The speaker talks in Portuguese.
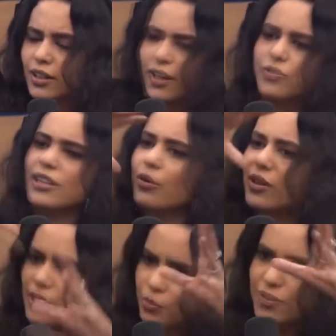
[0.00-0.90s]
Eu não sei
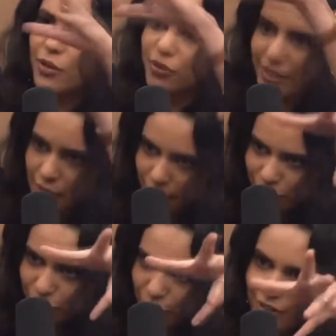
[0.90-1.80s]
quantas. São 100
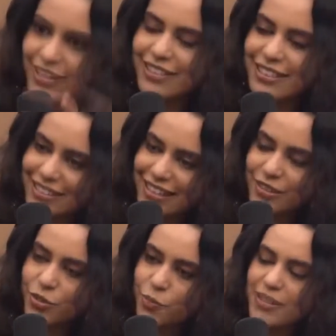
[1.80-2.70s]
pessoas nessa
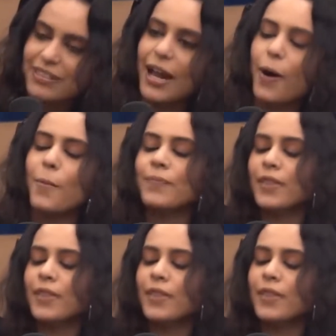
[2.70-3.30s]
estação espacial,